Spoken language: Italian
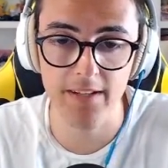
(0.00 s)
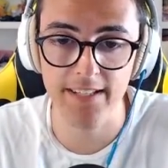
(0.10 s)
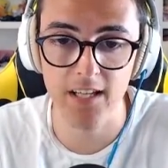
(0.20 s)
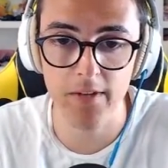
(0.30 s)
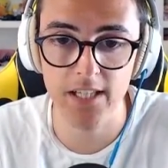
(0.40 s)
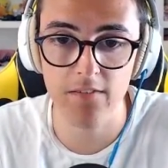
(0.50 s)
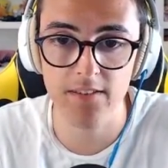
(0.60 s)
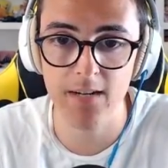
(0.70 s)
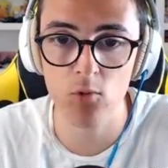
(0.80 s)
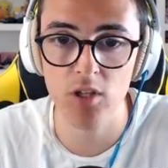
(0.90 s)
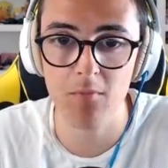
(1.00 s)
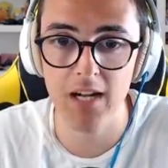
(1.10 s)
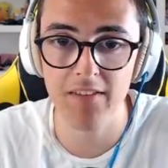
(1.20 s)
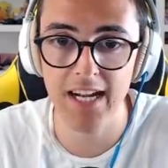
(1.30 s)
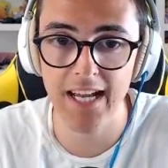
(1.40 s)
praticamente diventeremo dei
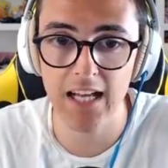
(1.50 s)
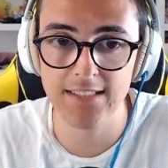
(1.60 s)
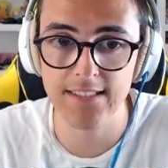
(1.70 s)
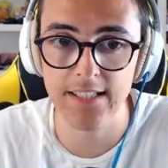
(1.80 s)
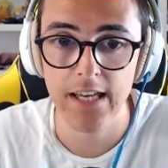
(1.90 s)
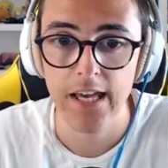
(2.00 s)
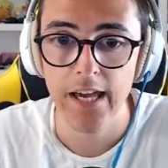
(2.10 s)
bravi ragazzi